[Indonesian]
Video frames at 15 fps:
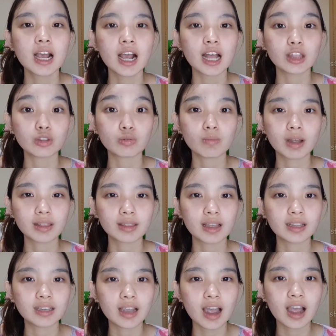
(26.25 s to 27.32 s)
kantung
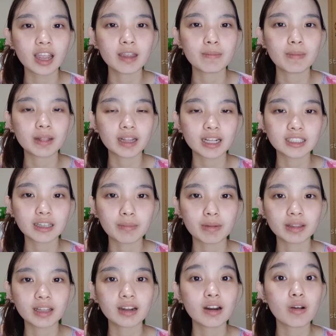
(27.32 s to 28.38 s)
matanya akibat
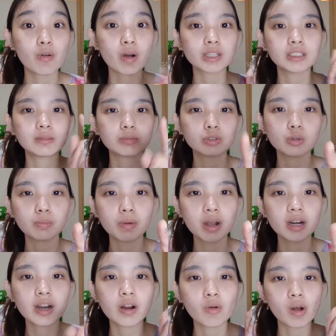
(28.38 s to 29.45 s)
kacamata nah wajib coba
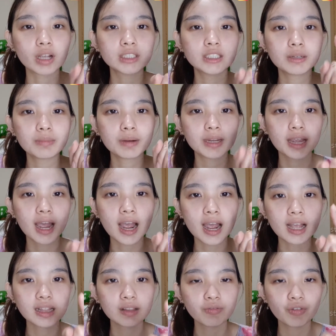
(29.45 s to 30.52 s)
dan wajib
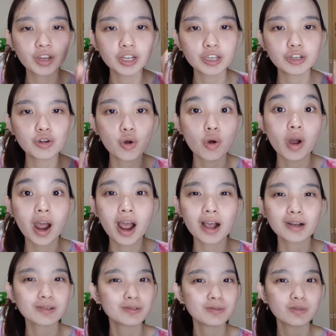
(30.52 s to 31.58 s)
lihat video
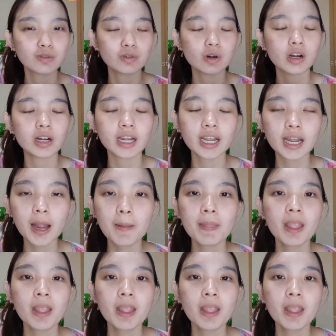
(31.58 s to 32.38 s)
aku oke okay?